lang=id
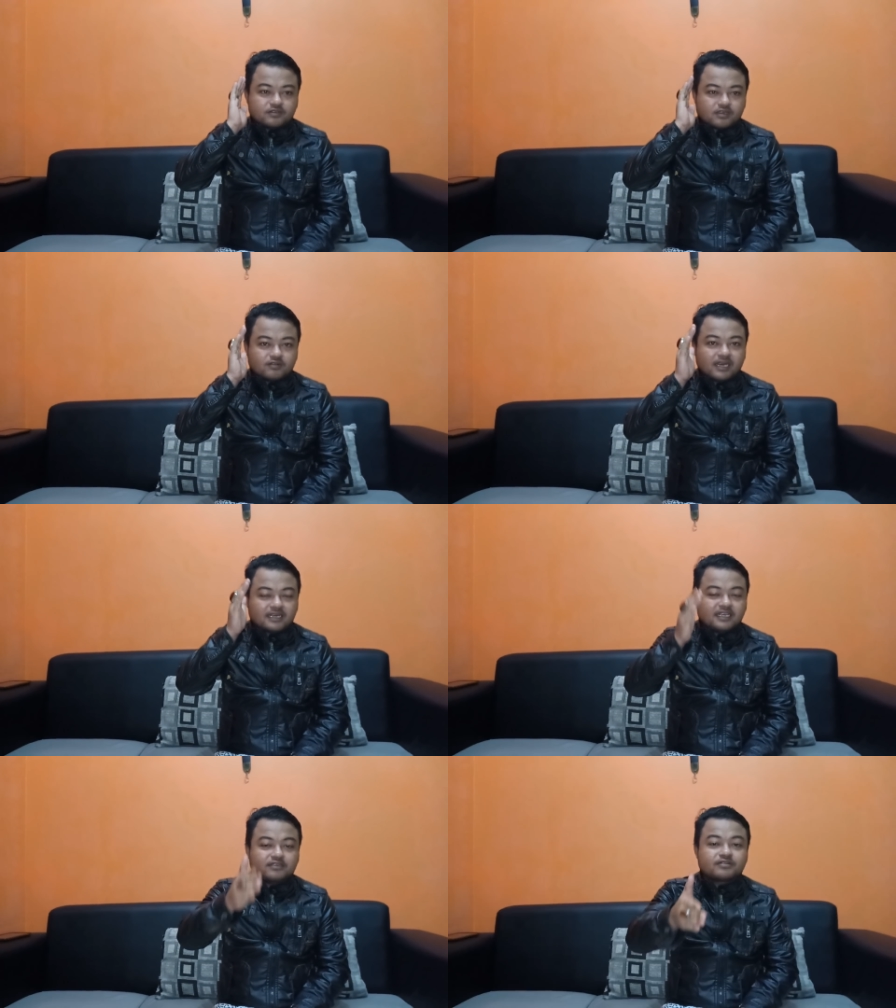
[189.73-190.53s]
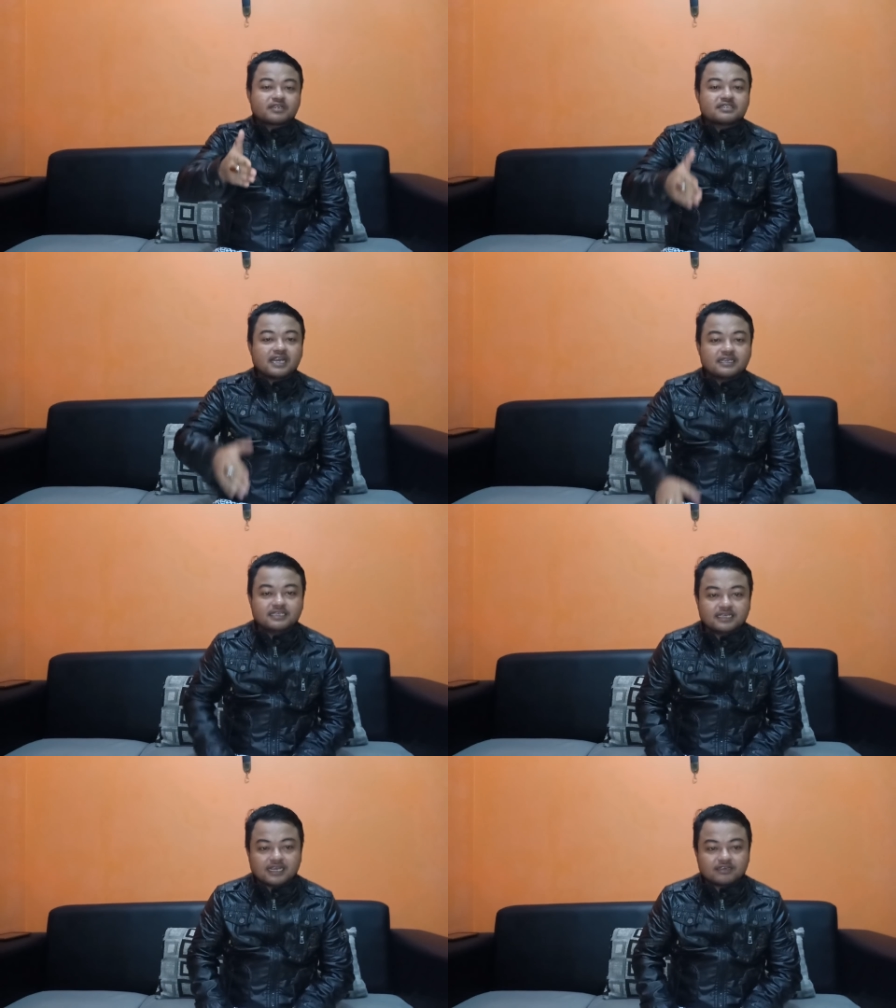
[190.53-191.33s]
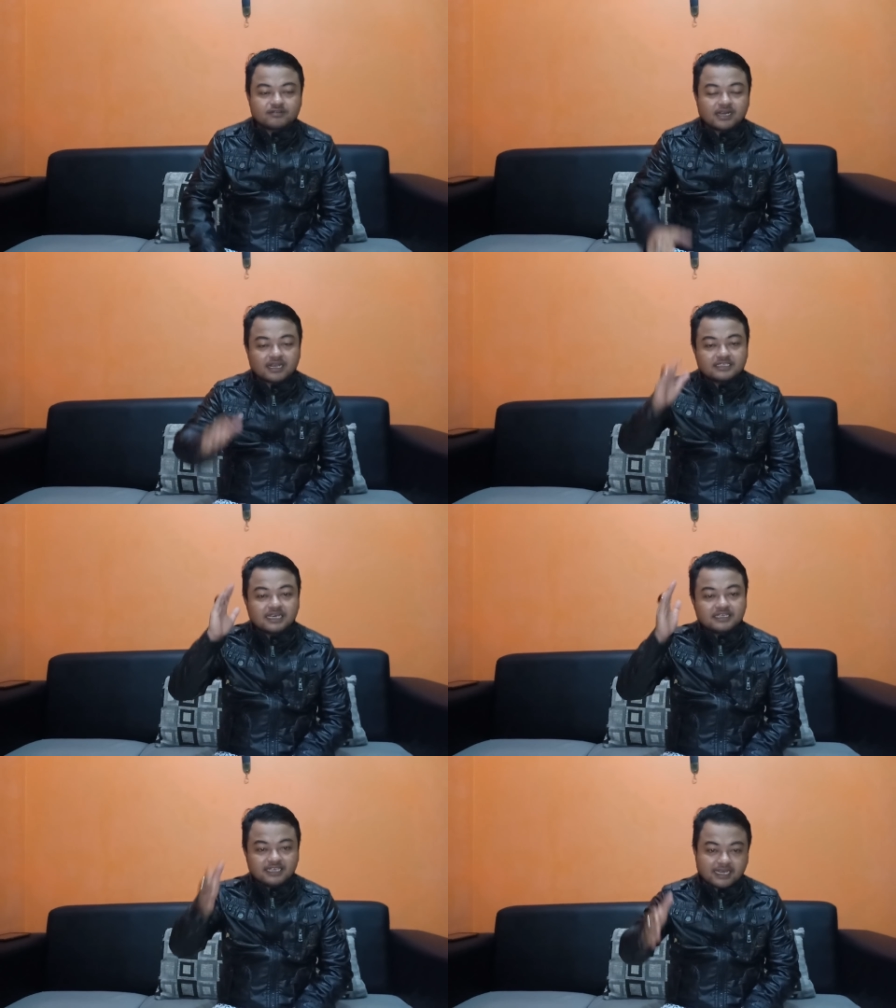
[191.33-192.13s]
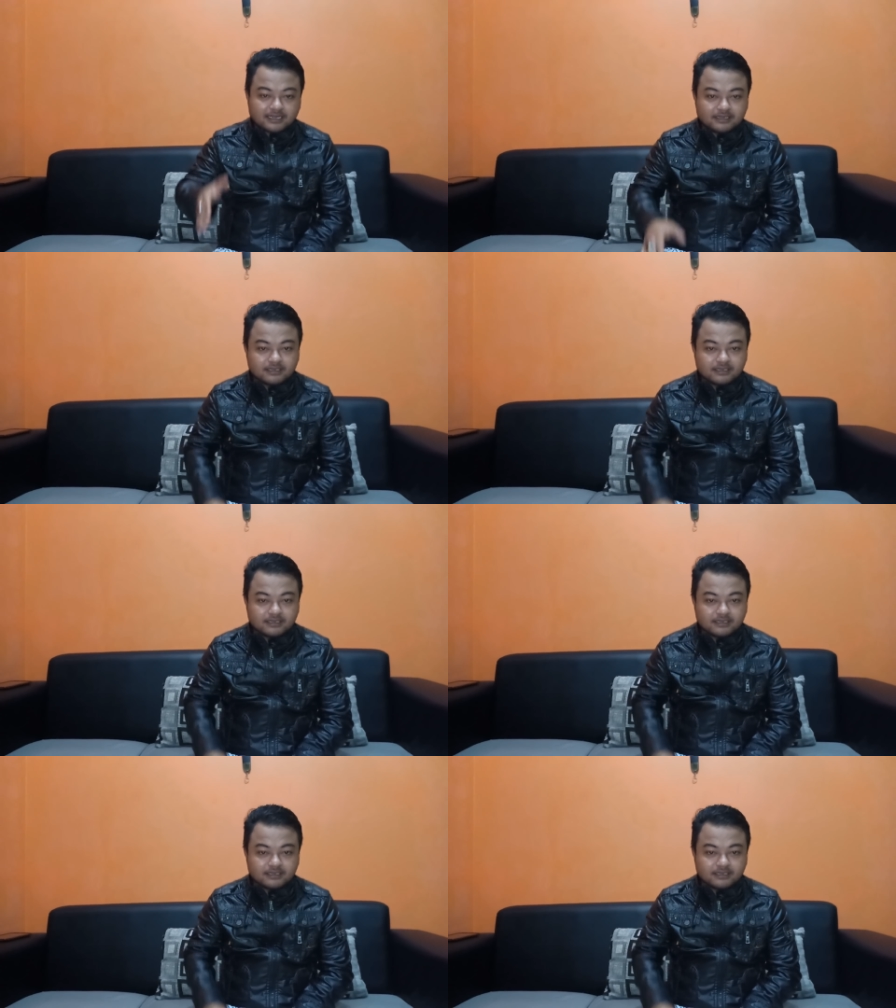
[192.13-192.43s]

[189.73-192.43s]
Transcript: suatu hari itu terjadi ataukah kejadian